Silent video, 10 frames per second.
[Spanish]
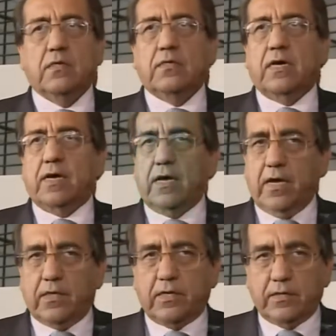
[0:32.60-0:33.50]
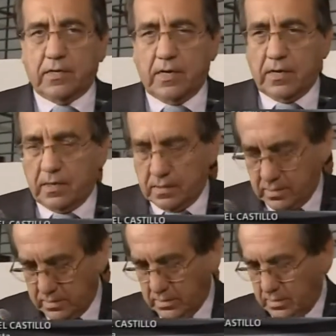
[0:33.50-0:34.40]
Si es que este es
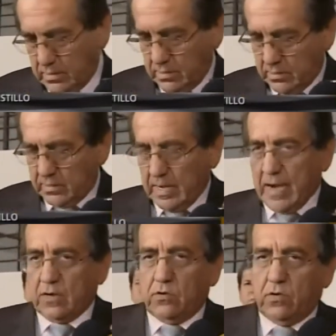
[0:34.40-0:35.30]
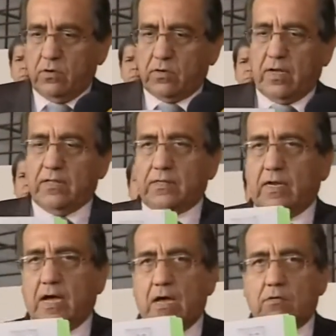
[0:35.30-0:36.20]
el cargo de lo que he
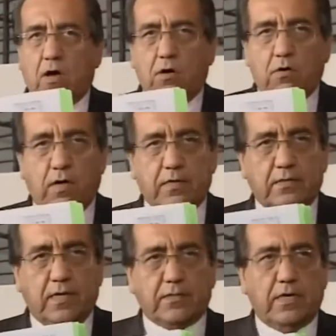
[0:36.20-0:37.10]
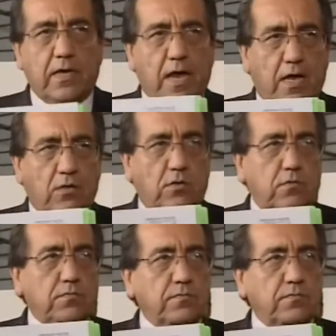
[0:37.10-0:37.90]
entregado ahora, y está sellado